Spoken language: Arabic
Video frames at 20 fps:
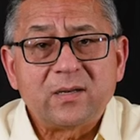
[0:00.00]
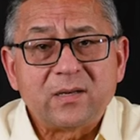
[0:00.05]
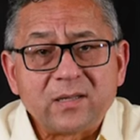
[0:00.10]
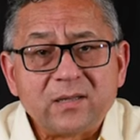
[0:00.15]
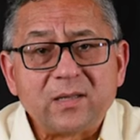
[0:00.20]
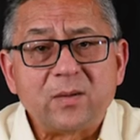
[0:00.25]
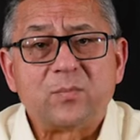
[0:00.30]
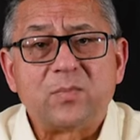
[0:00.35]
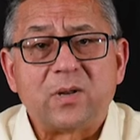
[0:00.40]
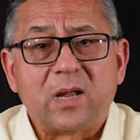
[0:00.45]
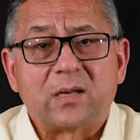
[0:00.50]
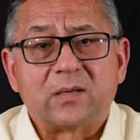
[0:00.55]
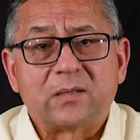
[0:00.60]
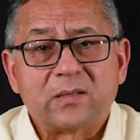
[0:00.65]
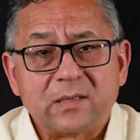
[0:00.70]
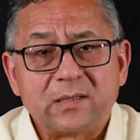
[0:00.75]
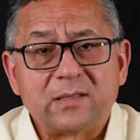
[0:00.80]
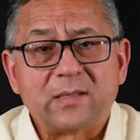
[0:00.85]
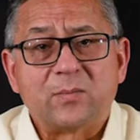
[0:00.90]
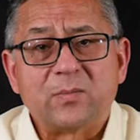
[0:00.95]
ندمنا
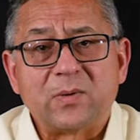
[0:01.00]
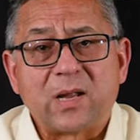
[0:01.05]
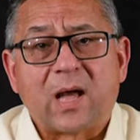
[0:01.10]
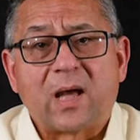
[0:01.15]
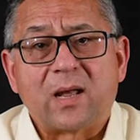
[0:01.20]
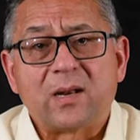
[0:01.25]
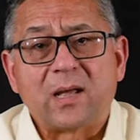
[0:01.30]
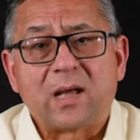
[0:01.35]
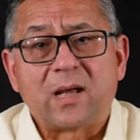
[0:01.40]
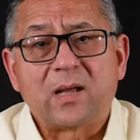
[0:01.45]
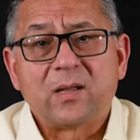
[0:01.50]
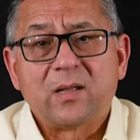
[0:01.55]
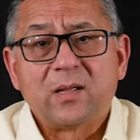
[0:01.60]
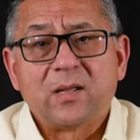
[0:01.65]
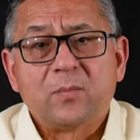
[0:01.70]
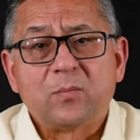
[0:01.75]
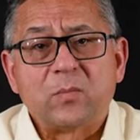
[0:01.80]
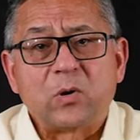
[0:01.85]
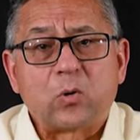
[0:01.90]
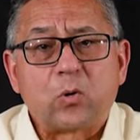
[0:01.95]
ندمنا عنها
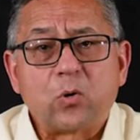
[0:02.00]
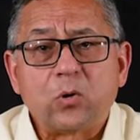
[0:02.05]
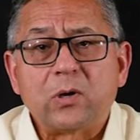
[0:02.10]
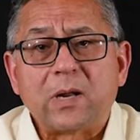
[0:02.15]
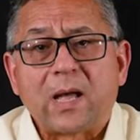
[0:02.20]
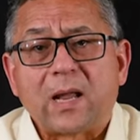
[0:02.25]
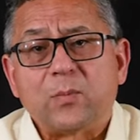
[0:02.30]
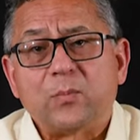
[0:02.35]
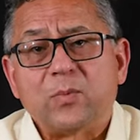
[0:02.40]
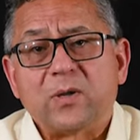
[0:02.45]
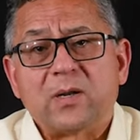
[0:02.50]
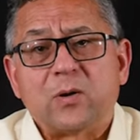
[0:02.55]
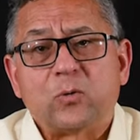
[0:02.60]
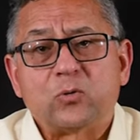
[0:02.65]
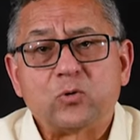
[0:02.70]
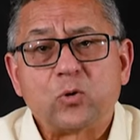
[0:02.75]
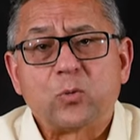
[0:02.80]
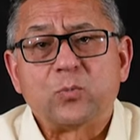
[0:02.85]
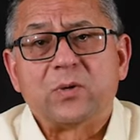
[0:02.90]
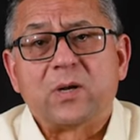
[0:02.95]
من كل قلبنا
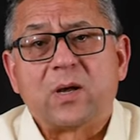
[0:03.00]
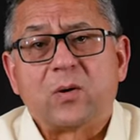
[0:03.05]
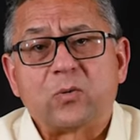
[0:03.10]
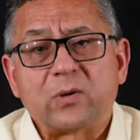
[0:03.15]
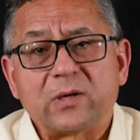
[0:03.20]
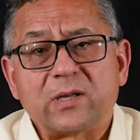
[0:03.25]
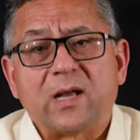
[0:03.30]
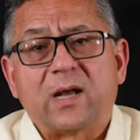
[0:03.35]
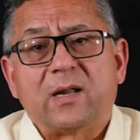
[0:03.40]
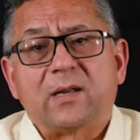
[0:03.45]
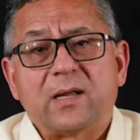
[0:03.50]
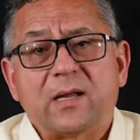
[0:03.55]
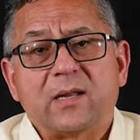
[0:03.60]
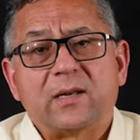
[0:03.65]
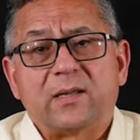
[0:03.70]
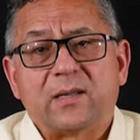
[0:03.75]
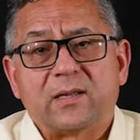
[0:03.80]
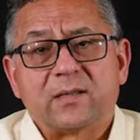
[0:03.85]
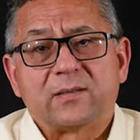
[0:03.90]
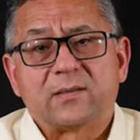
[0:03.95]
وتوبنا ورجعنا
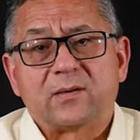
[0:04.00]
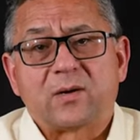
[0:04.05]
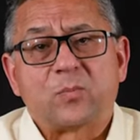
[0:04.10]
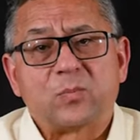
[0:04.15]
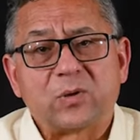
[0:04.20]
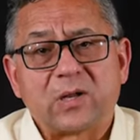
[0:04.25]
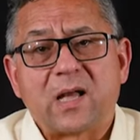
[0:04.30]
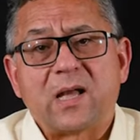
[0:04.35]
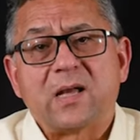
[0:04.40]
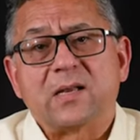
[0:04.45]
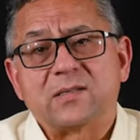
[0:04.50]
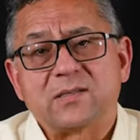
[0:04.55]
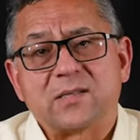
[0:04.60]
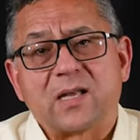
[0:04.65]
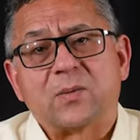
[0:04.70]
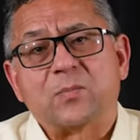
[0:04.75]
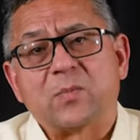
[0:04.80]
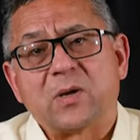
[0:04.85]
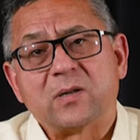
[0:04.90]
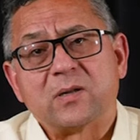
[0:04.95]
إليه رب جاهز
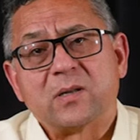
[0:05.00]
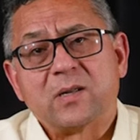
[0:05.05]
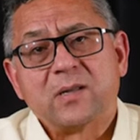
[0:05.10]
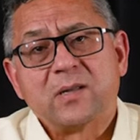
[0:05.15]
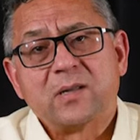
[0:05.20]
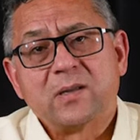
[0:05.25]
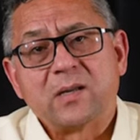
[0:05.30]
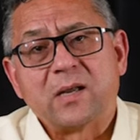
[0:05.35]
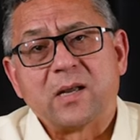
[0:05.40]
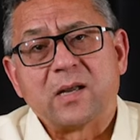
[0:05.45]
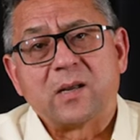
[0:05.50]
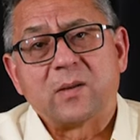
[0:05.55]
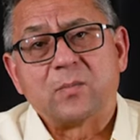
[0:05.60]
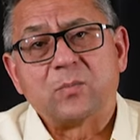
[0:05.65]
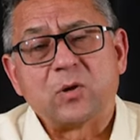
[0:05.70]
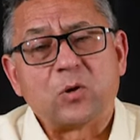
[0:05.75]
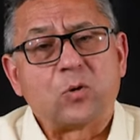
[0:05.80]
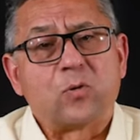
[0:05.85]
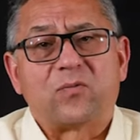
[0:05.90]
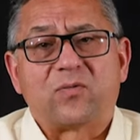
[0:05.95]
دايما آه،
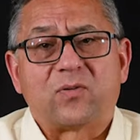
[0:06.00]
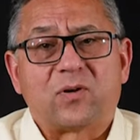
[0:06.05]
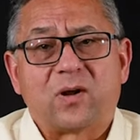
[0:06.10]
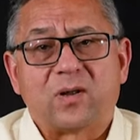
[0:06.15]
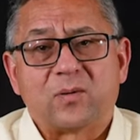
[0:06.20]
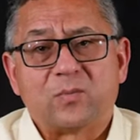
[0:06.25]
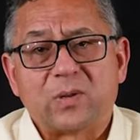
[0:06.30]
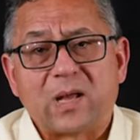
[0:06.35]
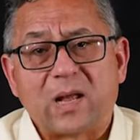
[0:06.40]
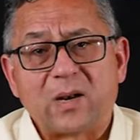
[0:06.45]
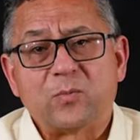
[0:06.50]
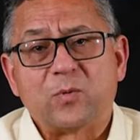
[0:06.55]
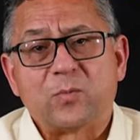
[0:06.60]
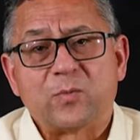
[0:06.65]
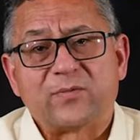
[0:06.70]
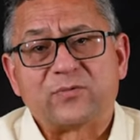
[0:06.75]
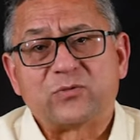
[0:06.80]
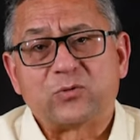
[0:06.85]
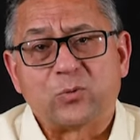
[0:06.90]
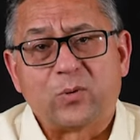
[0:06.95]
بالغفران بقلب
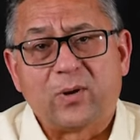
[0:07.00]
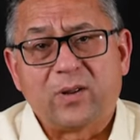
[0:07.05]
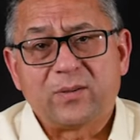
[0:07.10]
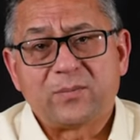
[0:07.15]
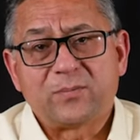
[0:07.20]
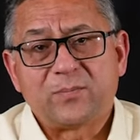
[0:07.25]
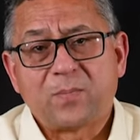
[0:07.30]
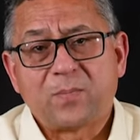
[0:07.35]
مفتوح